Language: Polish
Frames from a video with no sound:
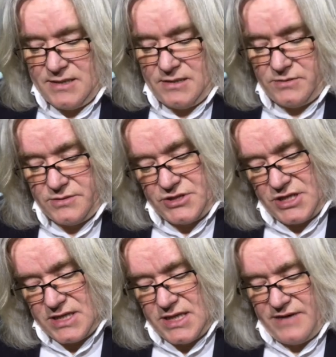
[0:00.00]
No
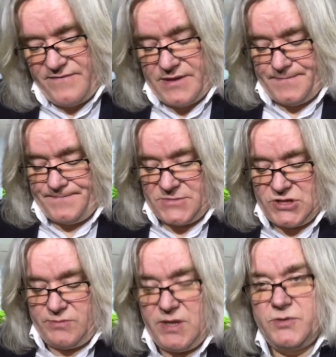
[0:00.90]
ciekawe.
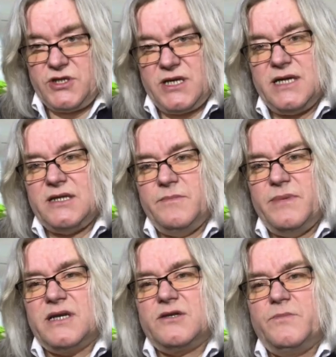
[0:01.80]
Trzeba by się nad tym
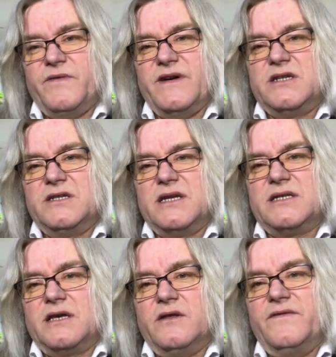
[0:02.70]
bardzo poważnie
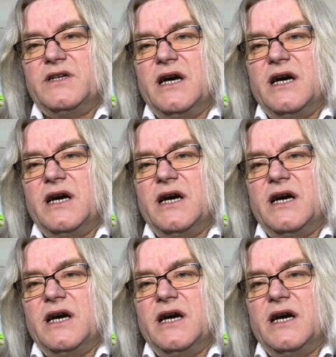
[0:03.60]
zastanowić,